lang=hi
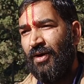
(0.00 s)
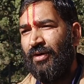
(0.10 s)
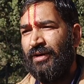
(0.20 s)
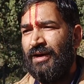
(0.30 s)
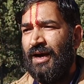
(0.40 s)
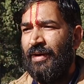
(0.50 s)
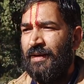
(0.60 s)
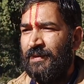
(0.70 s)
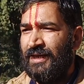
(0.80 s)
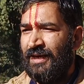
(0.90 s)
और हमारे
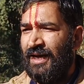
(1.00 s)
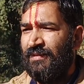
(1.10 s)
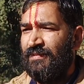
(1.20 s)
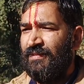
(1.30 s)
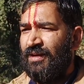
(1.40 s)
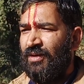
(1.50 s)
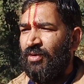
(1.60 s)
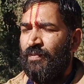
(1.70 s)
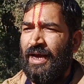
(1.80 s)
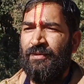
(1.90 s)
पत्रकार
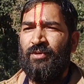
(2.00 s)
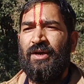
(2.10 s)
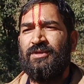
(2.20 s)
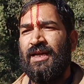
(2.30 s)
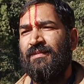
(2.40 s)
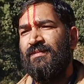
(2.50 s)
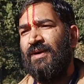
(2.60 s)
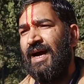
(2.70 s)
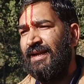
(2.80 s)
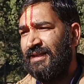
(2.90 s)
लोग भाई भी कोई उस टाइम
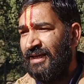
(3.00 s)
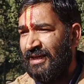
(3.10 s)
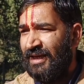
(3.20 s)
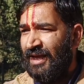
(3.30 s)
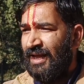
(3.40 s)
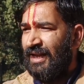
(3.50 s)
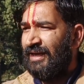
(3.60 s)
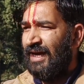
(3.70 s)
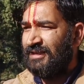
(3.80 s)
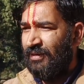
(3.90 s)
आए नहीं थे
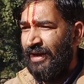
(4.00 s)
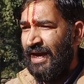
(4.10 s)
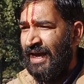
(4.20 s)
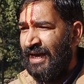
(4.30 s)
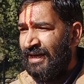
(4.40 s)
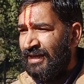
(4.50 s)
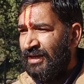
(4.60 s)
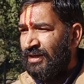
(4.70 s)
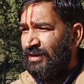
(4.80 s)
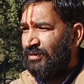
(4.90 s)
लेकिन आज समय आया
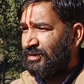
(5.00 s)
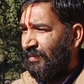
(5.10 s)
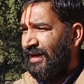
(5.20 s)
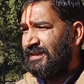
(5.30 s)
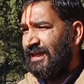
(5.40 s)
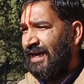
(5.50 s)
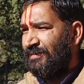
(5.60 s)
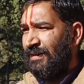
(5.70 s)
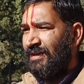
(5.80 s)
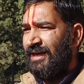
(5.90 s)
तो समय के साथ आप
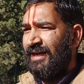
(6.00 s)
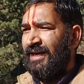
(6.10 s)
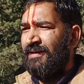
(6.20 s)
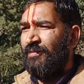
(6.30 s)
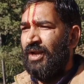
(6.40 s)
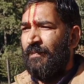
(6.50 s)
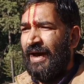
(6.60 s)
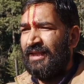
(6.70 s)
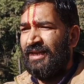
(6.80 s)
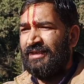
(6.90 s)
सब देख रहे हैं पूरे
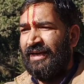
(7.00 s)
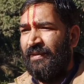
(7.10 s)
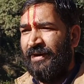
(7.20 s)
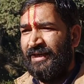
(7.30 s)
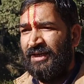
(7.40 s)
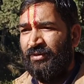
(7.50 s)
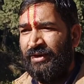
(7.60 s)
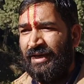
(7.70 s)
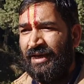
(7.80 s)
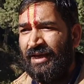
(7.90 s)
भारत की नज़र यहाँ पर टिकी हुई
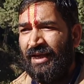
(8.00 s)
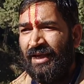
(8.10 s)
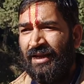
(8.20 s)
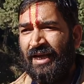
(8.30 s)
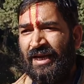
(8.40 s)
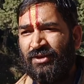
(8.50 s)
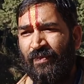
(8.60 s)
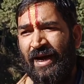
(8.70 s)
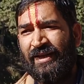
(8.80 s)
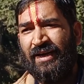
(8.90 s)
है लेकिन जो
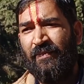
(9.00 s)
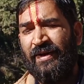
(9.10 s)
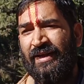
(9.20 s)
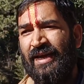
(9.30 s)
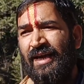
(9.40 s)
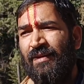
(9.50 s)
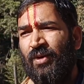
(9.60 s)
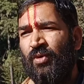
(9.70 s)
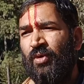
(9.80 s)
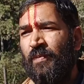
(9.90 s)
भारतीय कंपनी है ये हम
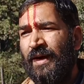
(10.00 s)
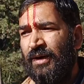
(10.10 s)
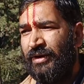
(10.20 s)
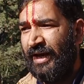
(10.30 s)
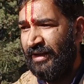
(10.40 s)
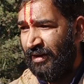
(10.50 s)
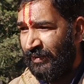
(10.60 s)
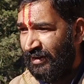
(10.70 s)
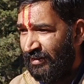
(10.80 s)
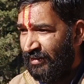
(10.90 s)
लोगों को फ़ायदा उठा रही है यहाँ
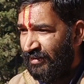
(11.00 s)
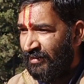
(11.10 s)
पर